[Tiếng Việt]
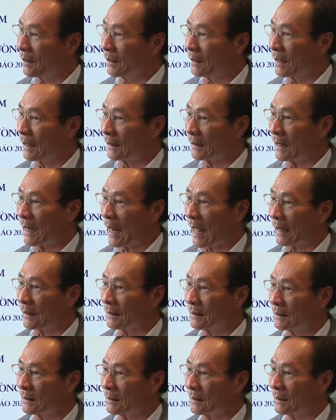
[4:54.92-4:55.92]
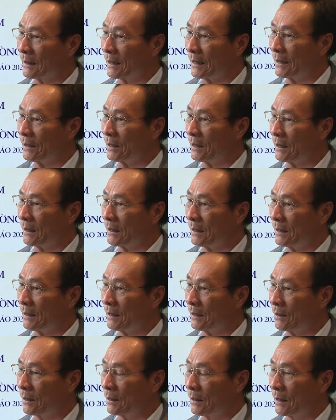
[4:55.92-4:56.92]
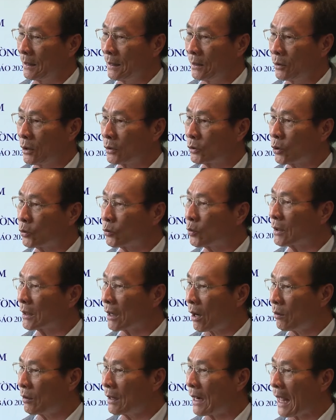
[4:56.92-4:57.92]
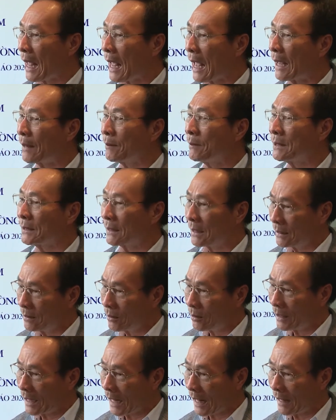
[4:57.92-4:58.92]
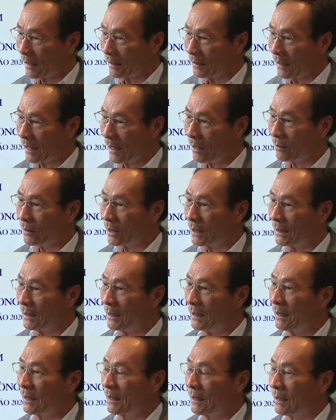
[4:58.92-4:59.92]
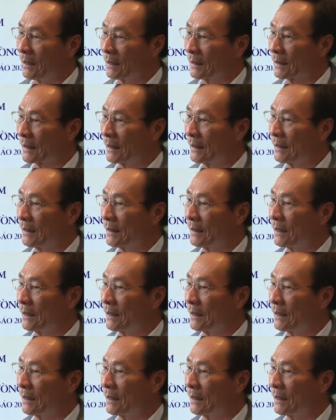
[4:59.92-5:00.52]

là sẽ đạt được cái doanh số xuất khẩu là hai mươi tỷ đô la theo cái cái